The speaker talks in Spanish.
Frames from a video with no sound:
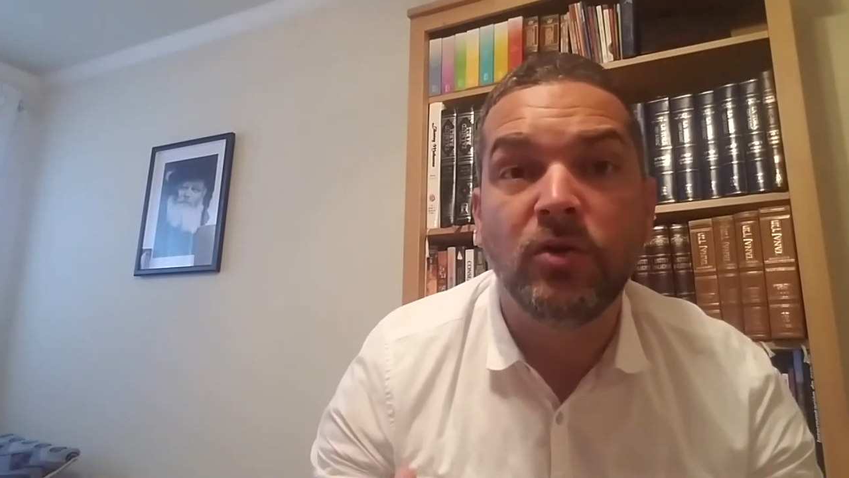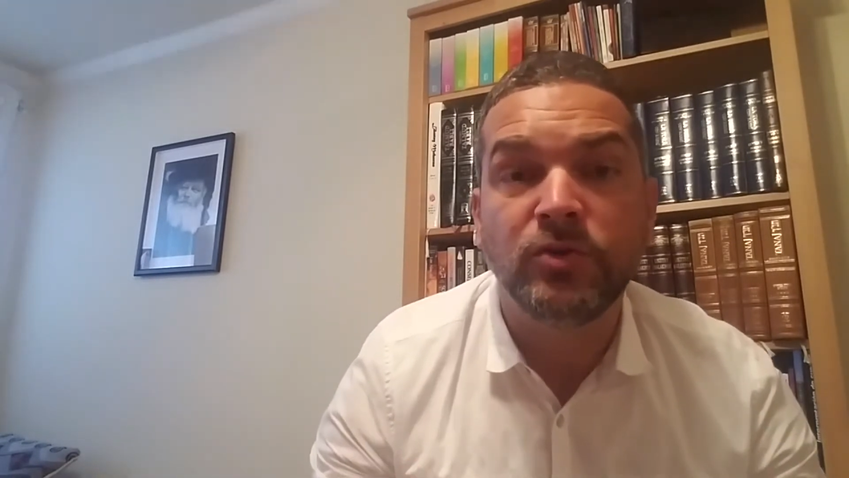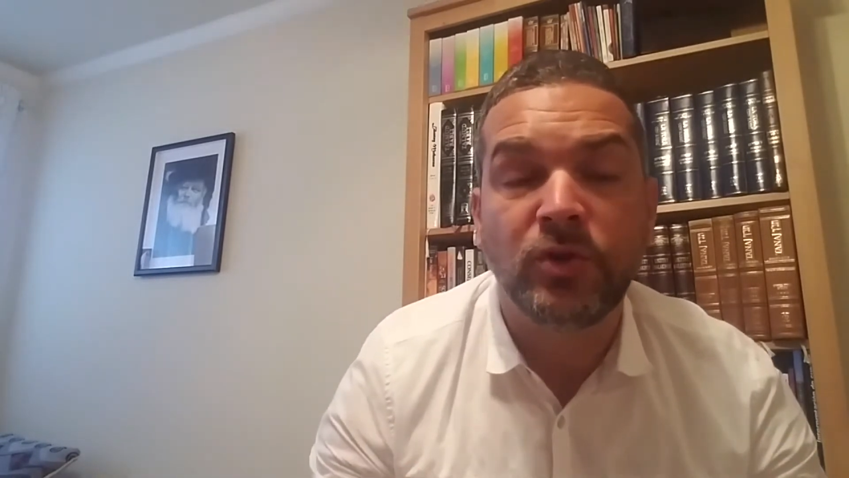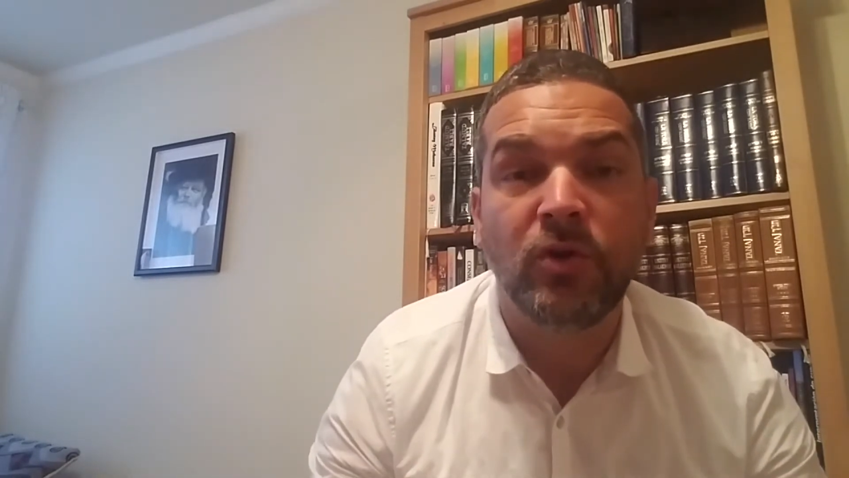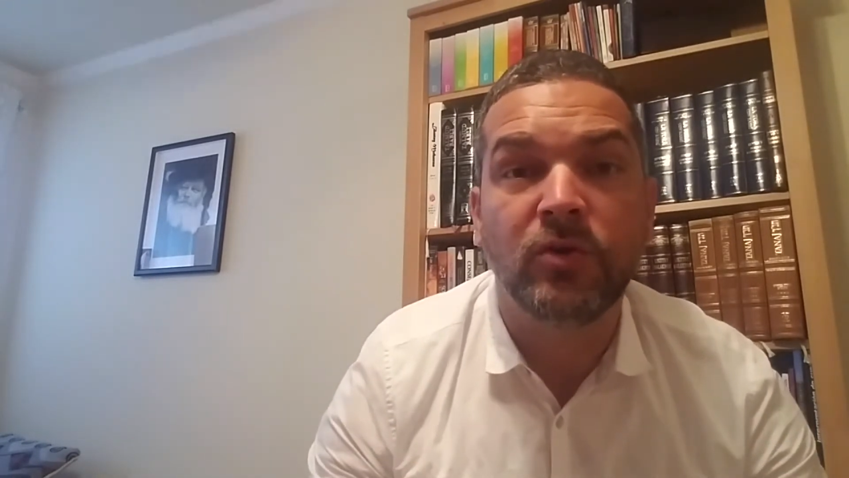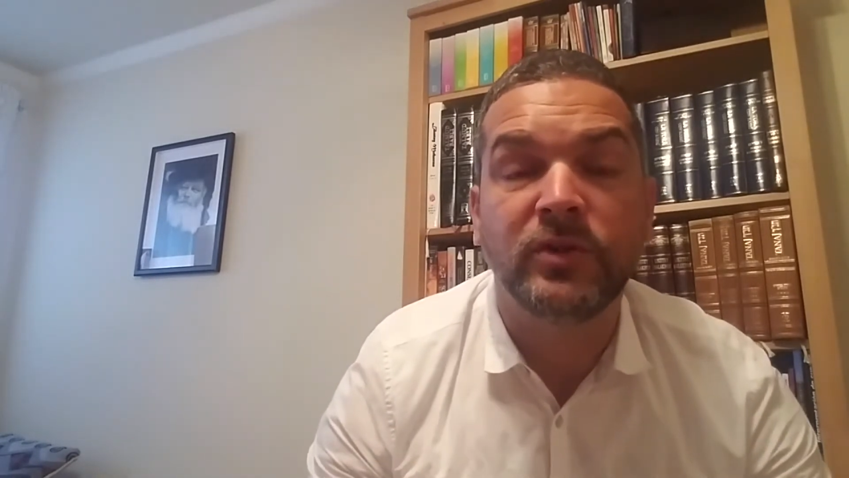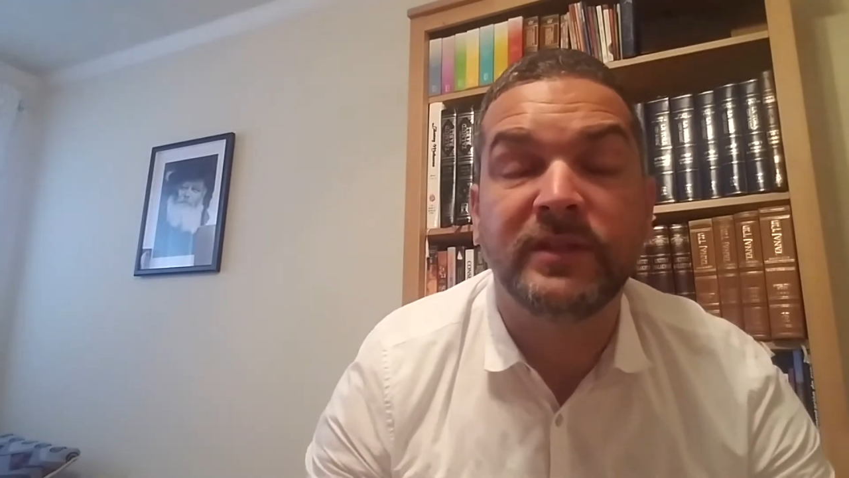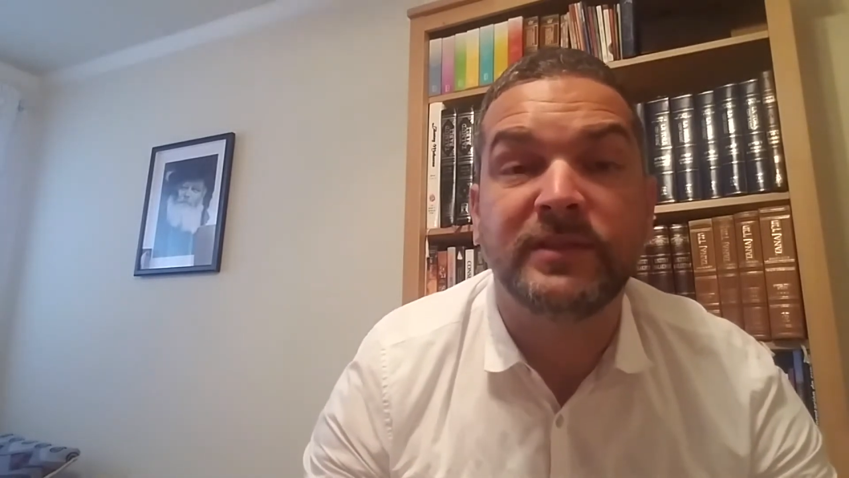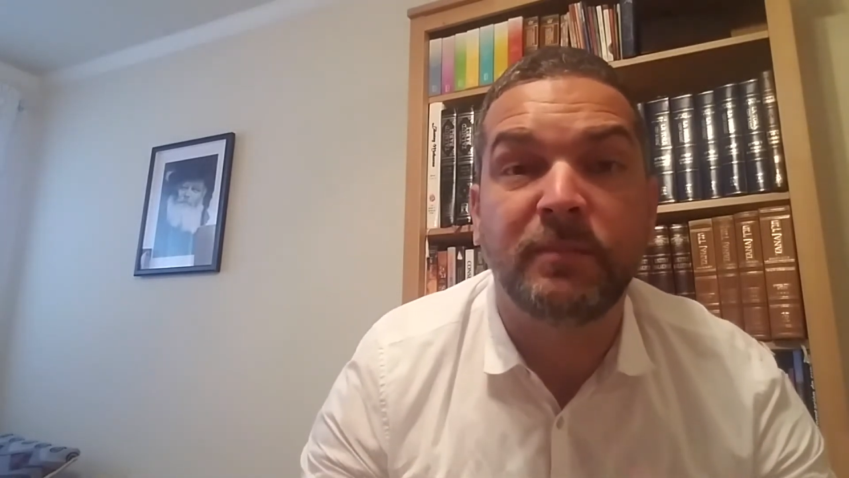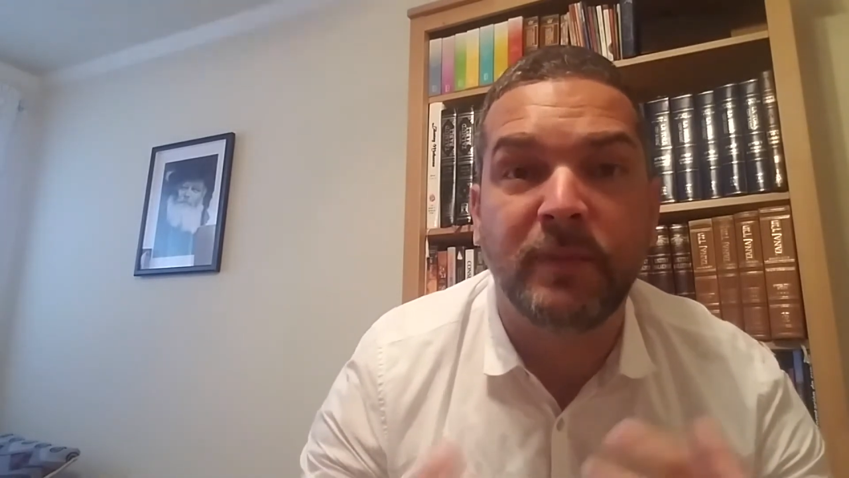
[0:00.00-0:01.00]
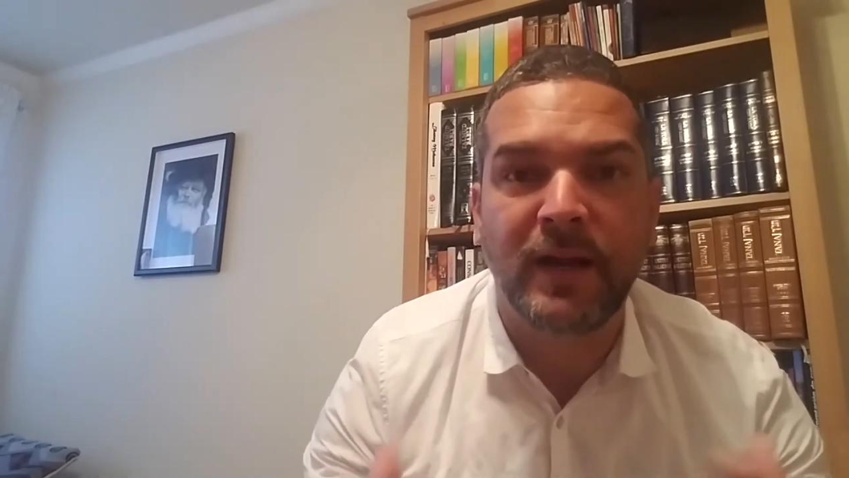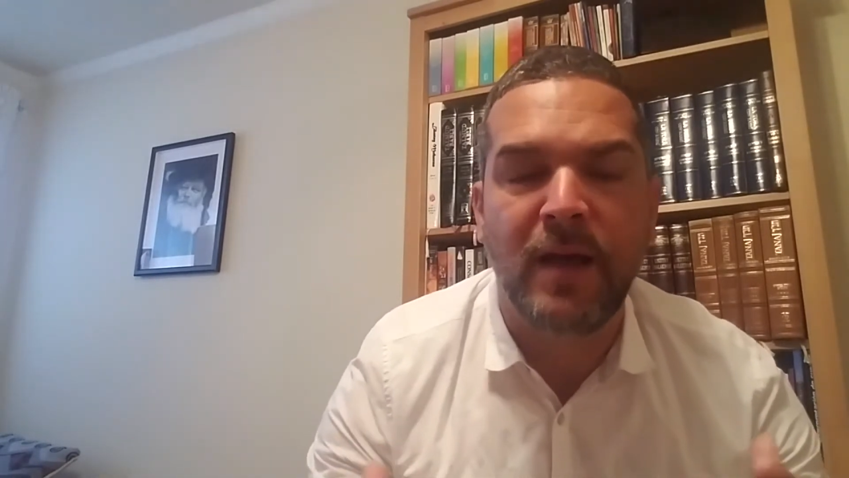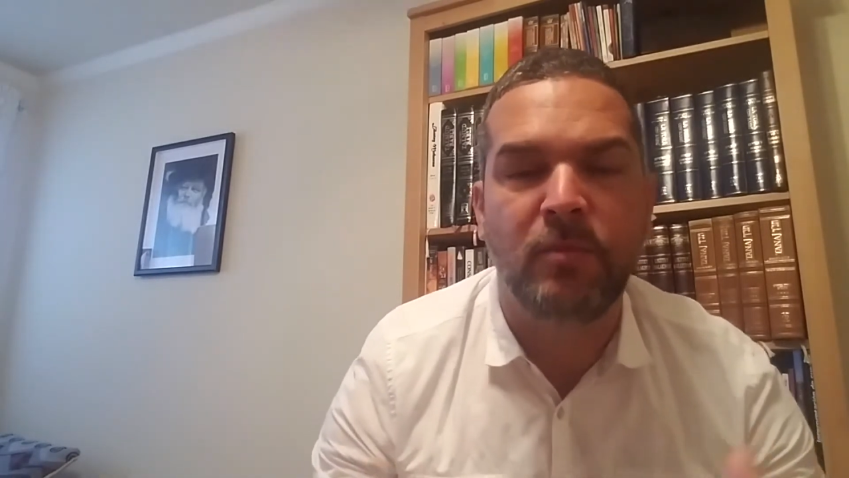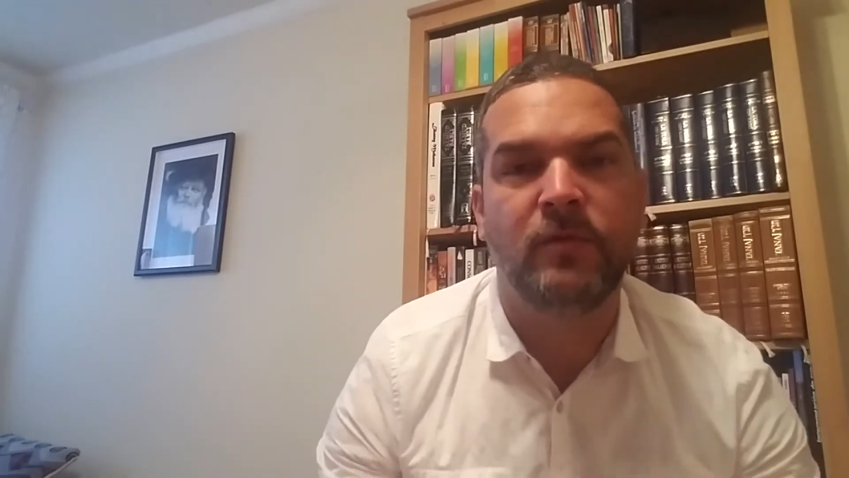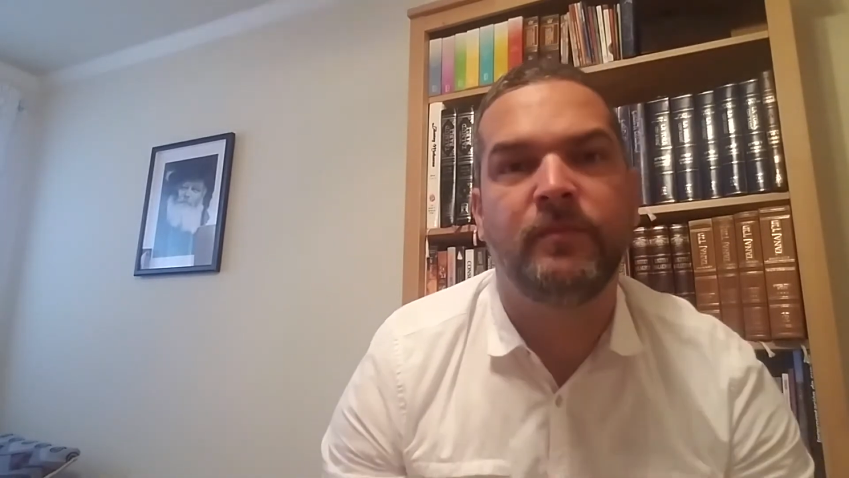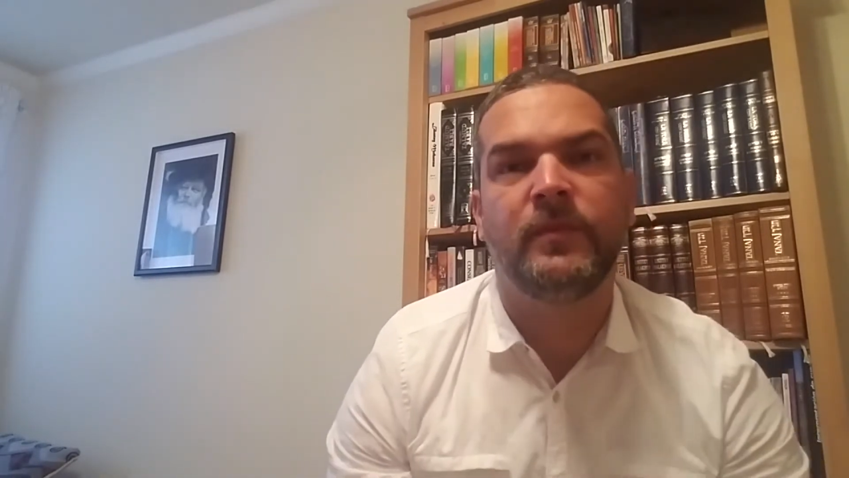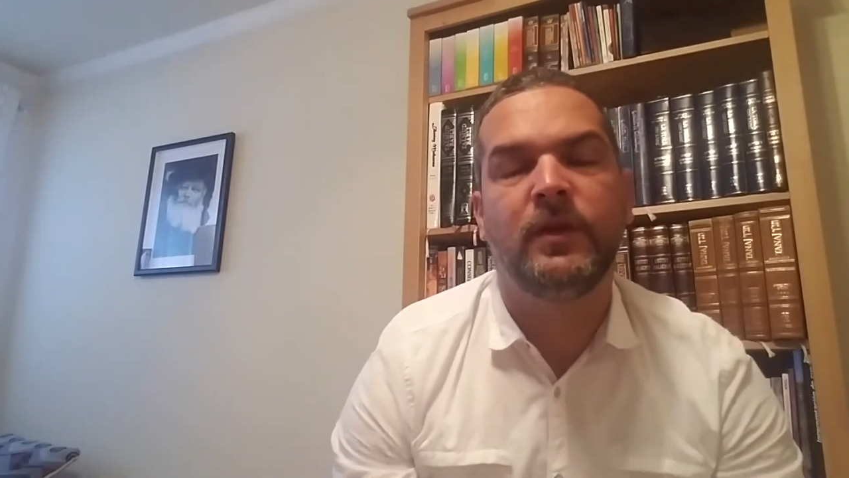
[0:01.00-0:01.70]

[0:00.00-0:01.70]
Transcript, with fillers: control, nos desesperamos.